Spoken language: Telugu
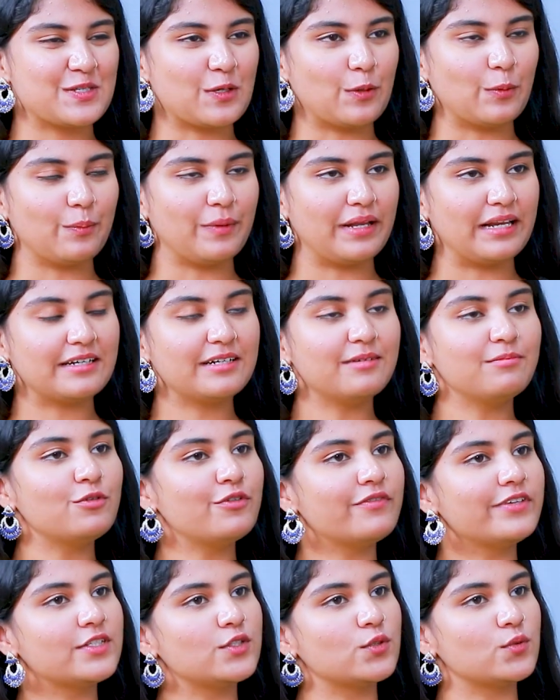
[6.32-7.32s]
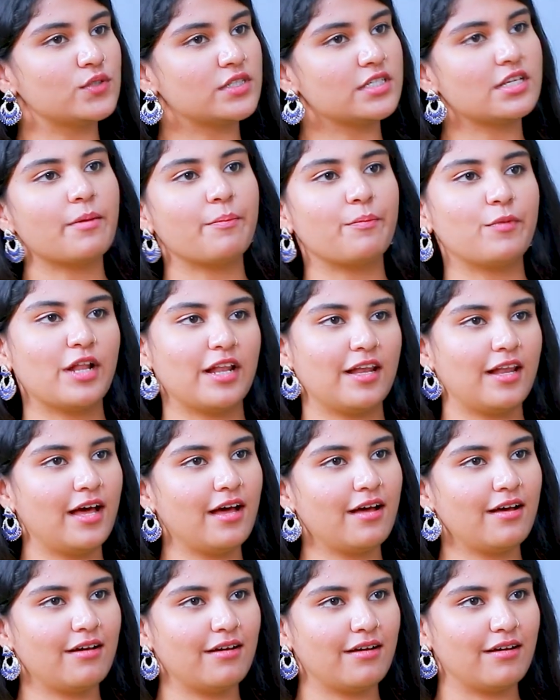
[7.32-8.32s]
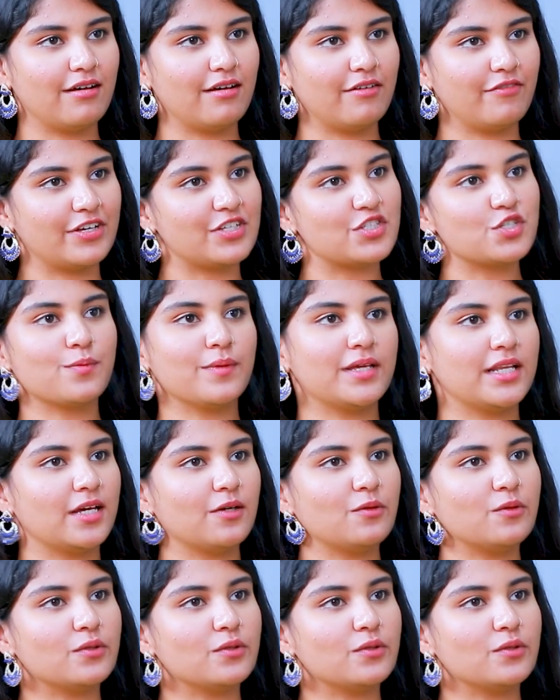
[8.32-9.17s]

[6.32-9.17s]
సో బలగ మూవీ చూసినప్పుడల్లా ఫస్ట్ మీరే